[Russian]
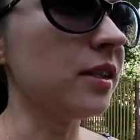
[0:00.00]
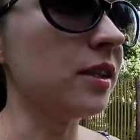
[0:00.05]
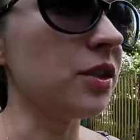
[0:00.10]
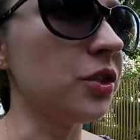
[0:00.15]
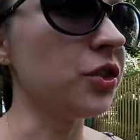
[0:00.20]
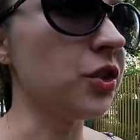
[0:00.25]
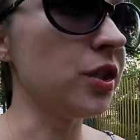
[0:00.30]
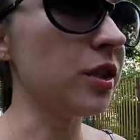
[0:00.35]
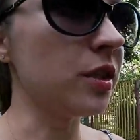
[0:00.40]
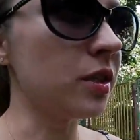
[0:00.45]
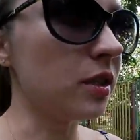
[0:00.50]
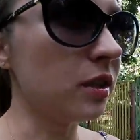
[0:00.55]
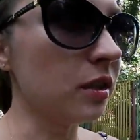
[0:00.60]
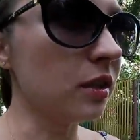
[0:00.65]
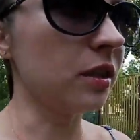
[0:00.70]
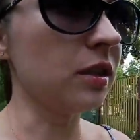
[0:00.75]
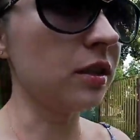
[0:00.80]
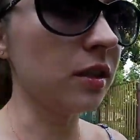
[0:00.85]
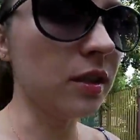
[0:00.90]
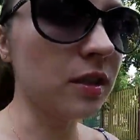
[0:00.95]
через
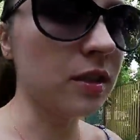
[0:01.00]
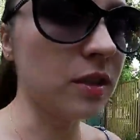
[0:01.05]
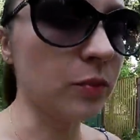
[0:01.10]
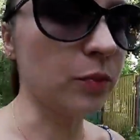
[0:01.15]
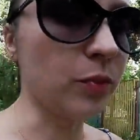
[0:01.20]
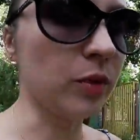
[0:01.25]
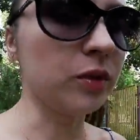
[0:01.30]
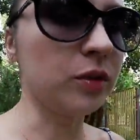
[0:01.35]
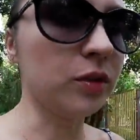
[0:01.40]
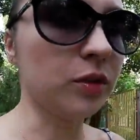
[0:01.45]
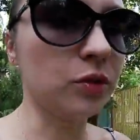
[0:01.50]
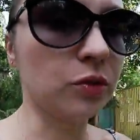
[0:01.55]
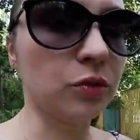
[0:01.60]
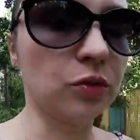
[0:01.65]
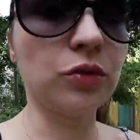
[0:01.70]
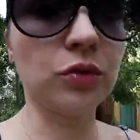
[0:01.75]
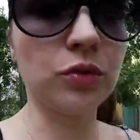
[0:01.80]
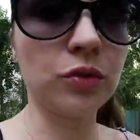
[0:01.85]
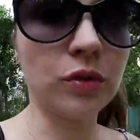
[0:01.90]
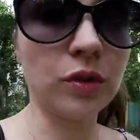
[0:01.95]
интернет заплатить, ну
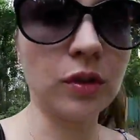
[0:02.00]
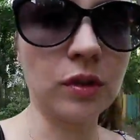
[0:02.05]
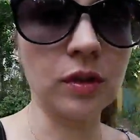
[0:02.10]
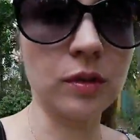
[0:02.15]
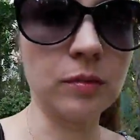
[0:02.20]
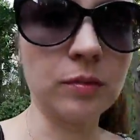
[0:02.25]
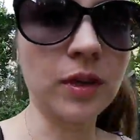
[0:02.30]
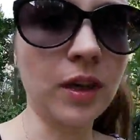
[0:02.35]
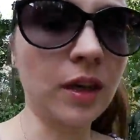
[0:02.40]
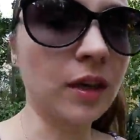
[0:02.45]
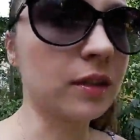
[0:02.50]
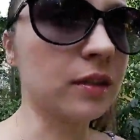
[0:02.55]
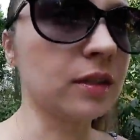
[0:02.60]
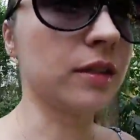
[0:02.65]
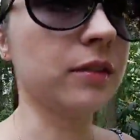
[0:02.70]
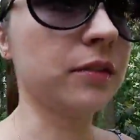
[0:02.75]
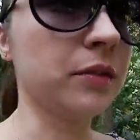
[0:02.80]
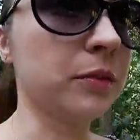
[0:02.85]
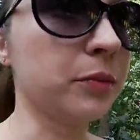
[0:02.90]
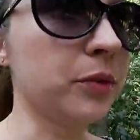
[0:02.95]
что за там как-то
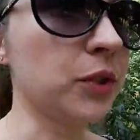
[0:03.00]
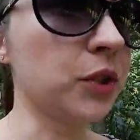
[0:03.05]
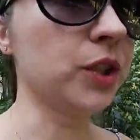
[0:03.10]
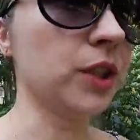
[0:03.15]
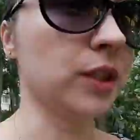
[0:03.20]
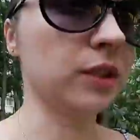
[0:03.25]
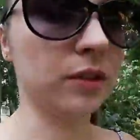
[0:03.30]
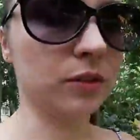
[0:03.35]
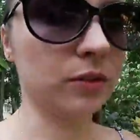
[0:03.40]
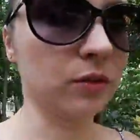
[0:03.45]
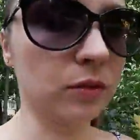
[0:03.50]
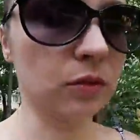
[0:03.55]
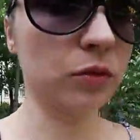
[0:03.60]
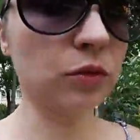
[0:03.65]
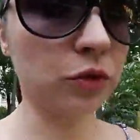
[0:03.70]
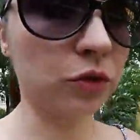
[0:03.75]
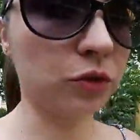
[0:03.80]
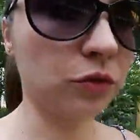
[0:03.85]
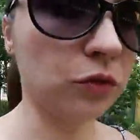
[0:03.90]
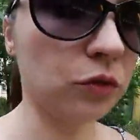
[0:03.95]
вообще
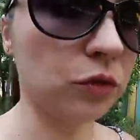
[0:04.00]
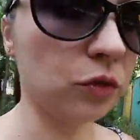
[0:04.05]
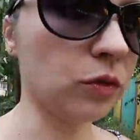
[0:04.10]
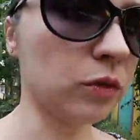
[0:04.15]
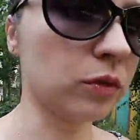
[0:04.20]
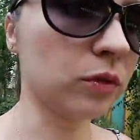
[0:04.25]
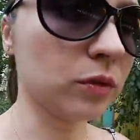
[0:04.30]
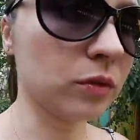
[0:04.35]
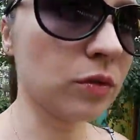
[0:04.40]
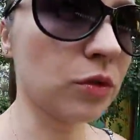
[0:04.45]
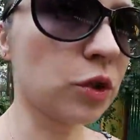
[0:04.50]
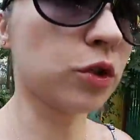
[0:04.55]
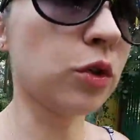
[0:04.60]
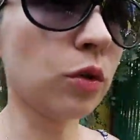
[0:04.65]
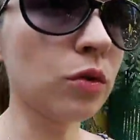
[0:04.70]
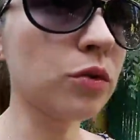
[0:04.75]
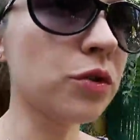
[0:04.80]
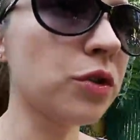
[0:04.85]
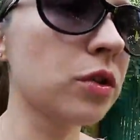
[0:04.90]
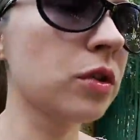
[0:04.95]
очень все
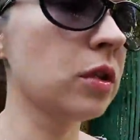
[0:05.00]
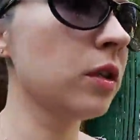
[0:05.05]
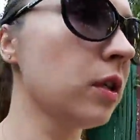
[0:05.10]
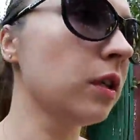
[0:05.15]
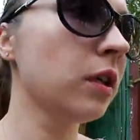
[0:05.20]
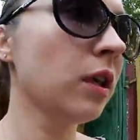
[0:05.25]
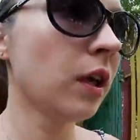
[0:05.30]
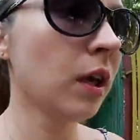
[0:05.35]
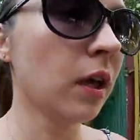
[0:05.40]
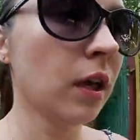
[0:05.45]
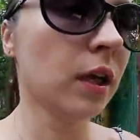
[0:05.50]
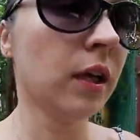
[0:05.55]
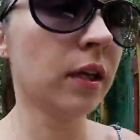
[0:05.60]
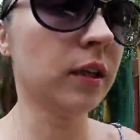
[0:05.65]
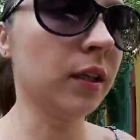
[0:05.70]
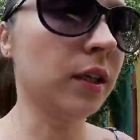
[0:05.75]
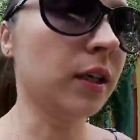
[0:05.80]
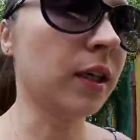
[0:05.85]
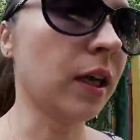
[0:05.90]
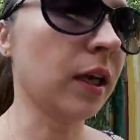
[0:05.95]
сложно,
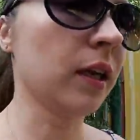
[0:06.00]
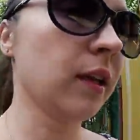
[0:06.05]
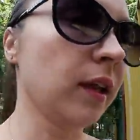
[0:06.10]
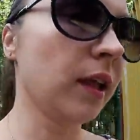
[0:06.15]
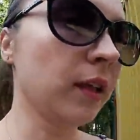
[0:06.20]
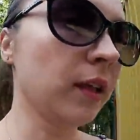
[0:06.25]
ни хрена